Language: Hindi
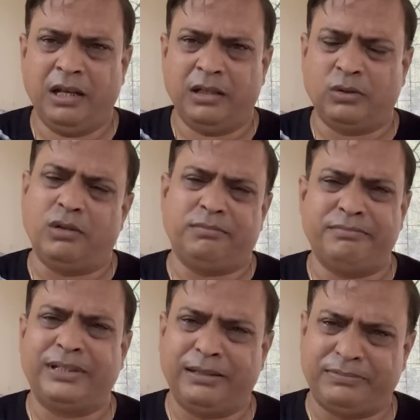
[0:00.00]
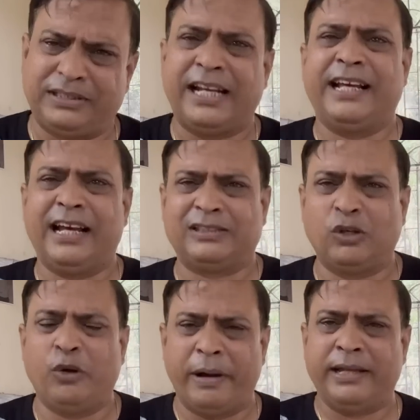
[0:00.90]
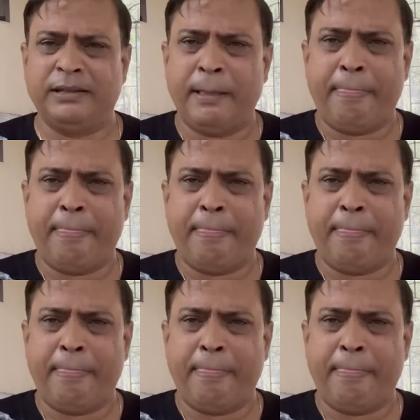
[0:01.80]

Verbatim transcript: तो मतलब चलेगा चलो भाई